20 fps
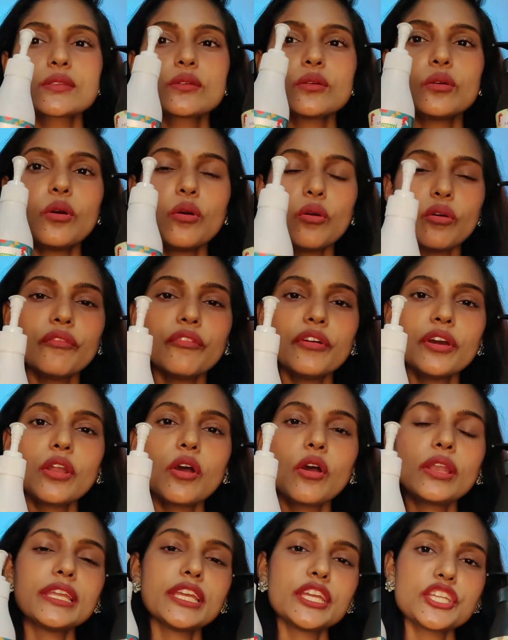सो so,
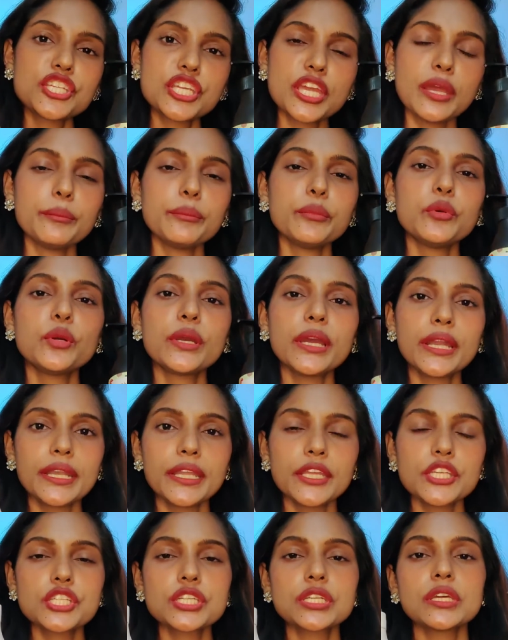ओवरऑल ये शैम्पू
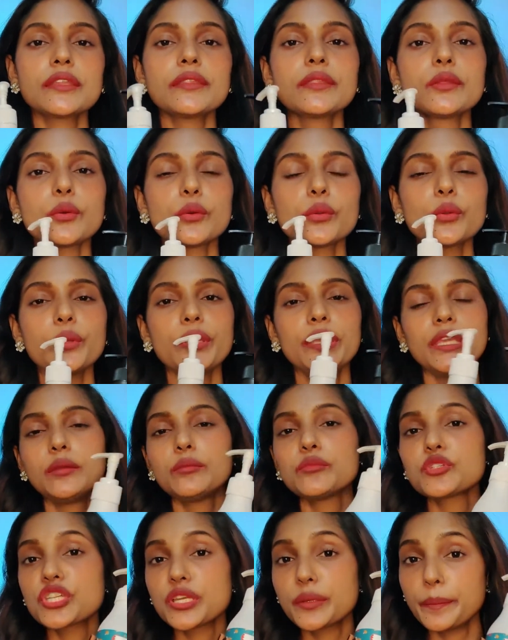कंडीशनर दोनों ही
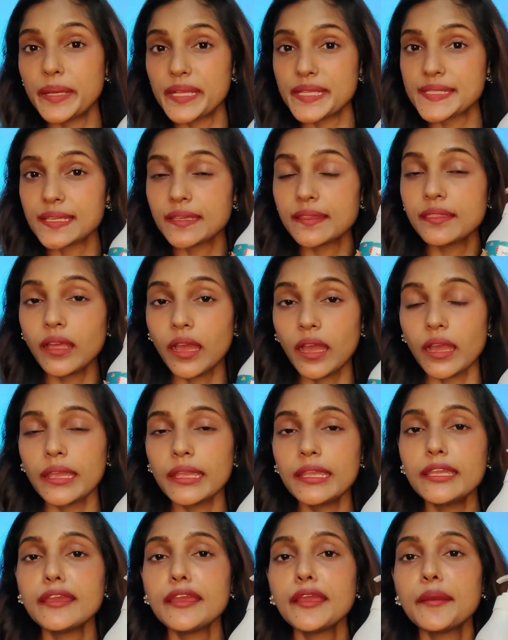मुझे पसंद
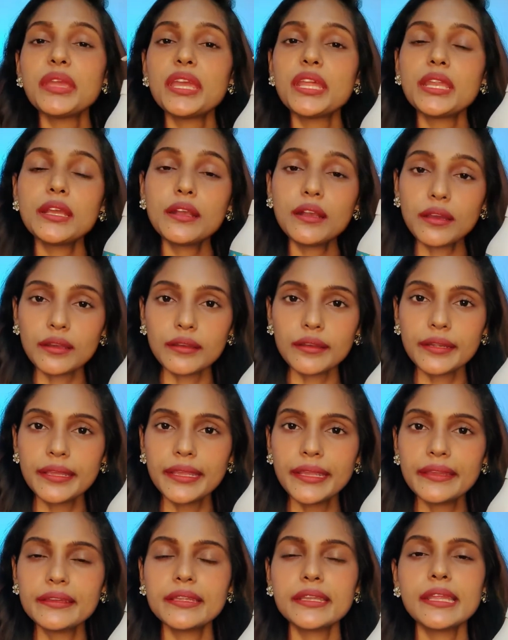आए मेरे कलर्ड
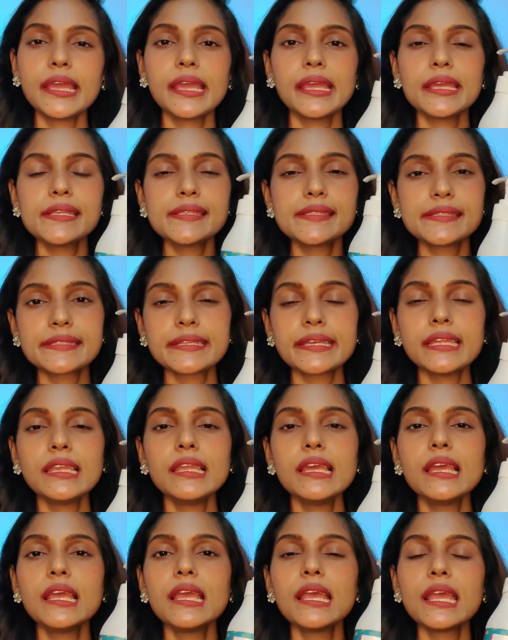हेयर हैं
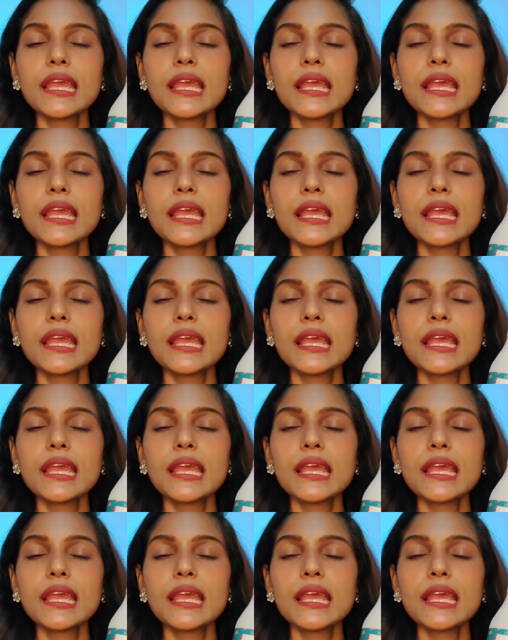स्टिल